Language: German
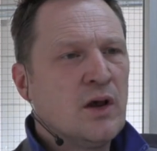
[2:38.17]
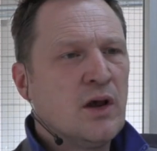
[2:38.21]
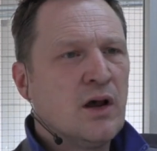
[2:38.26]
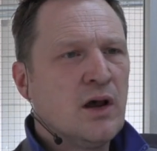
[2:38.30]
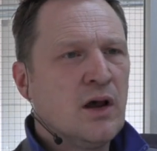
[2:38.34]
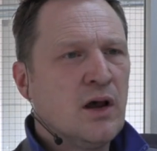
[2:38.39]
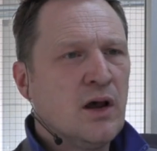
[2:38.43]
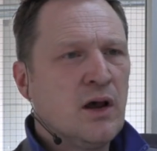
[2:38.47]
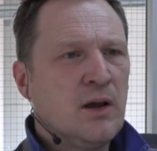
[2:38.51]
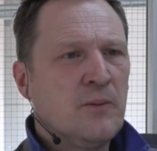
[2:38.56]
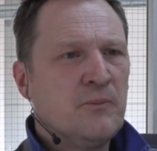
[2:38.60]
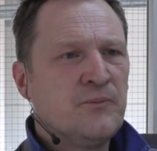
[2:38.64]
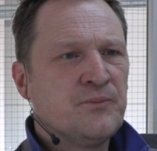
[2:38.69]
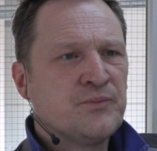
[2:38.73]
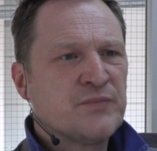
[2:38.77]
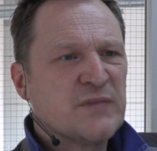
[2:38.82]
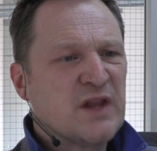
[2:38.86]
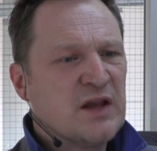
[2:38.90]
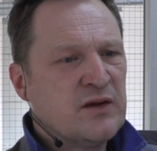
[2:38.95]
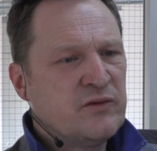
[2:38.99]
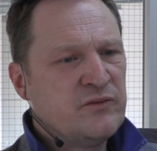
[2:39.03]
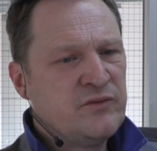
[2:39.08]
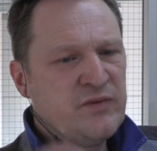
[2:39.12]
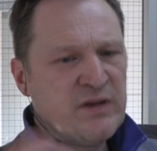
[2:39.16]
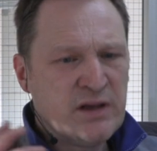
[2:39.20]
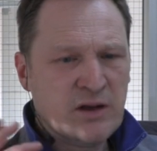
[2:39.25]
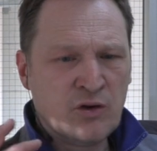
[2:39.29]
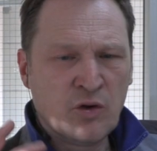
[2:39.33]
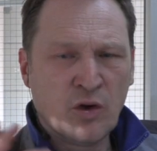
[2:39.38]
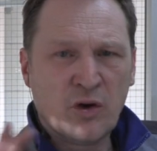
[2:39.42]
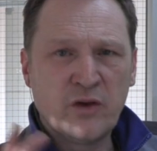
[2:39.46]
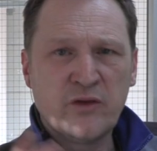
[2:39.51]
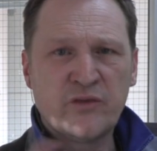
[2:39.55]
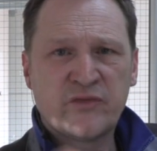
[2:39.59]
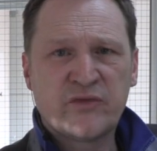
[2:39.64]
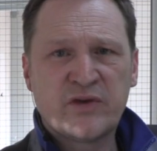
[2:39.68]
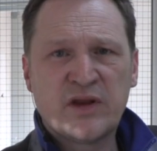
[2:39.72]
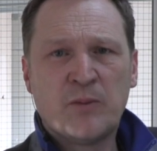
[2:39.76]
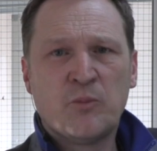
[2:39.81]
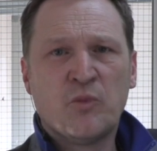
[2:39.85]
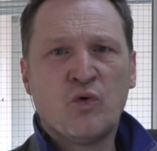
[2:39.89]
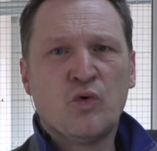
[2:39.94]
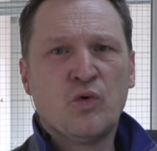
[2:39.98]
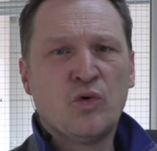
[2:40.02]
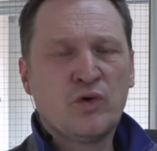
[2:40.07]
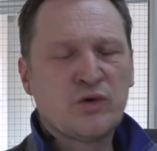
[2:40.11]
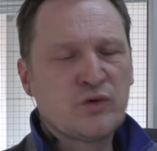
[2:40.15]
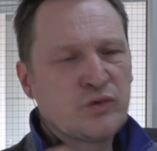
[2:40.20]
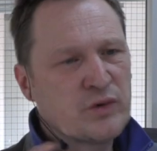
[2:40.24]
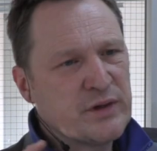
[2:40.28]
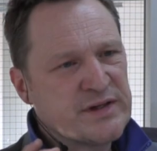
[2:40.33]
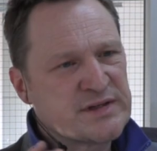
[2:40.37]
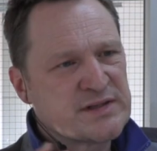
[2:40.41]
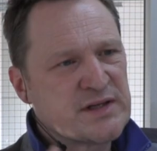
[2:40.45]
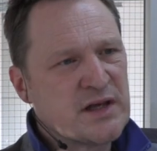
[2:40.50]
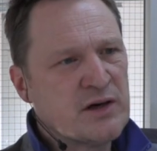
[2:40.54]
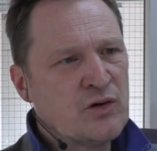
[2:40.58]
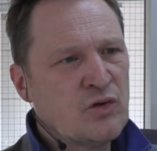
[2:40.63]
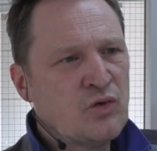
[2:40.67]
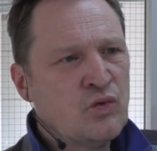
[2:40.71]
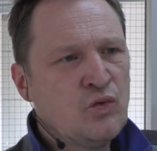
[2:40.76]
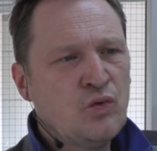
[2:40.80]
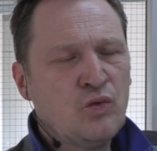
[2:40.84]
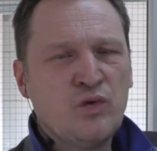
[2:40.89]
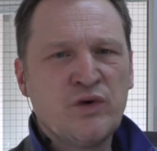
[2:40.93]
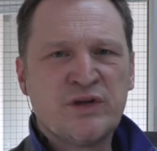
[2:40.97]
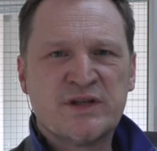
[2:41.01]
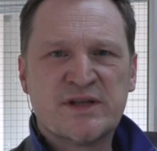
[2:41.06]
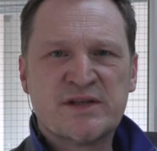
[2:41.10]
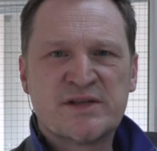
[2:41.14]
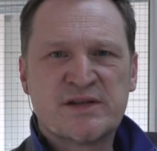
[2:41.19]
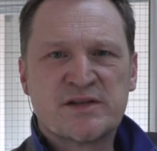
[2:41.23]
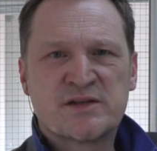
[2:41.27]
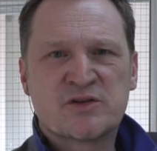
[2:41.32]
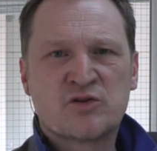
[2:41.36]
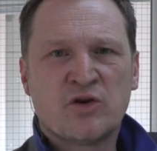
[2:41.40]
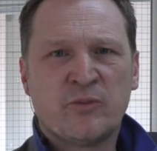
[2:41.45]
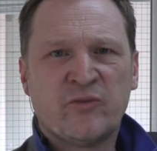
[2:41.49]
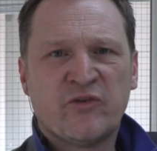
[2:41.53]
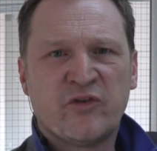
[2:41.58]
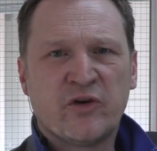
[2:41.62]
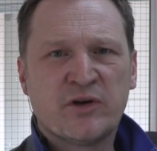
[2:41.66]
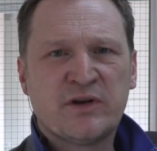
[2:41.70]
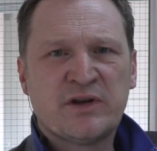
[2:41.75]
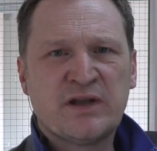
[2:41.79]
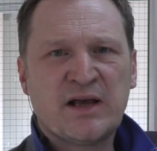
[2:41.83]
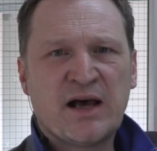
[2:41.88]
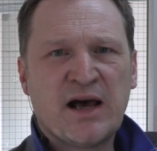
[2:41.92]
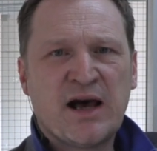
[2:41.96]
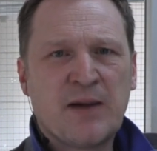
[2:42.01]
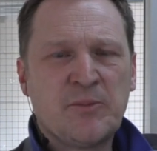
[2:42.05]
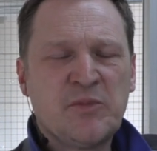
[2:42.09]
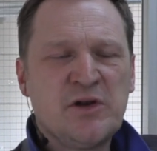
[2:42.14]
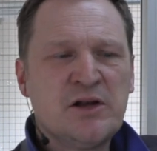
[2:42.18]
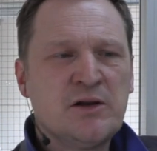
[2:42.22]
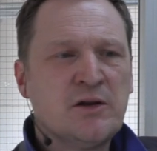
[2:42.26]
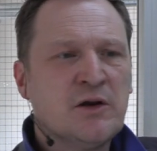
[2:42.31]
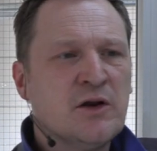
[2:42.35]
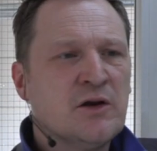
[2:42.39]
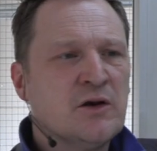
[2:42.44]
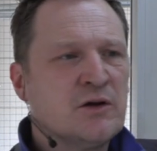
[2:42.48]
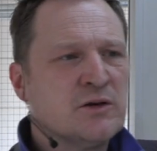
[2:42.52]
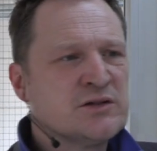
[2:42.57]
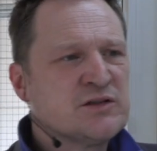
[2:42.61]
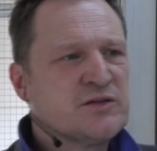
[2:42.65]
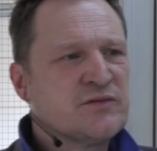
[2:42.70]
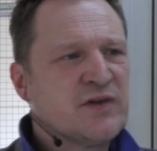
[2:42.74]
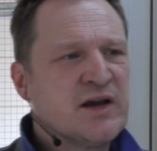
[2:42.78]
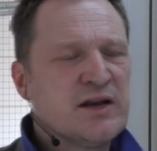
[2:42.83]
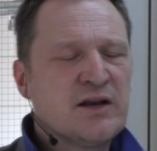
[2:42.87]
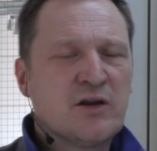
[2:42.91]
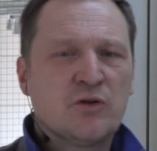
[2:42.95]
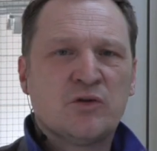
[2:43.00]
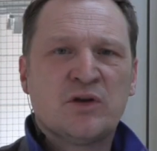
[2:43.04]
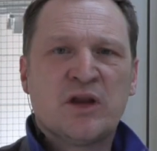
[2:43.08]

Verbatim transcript: ähm, wie läuft der Motor, ist er ruhig, ist es komfortabel und so weiter.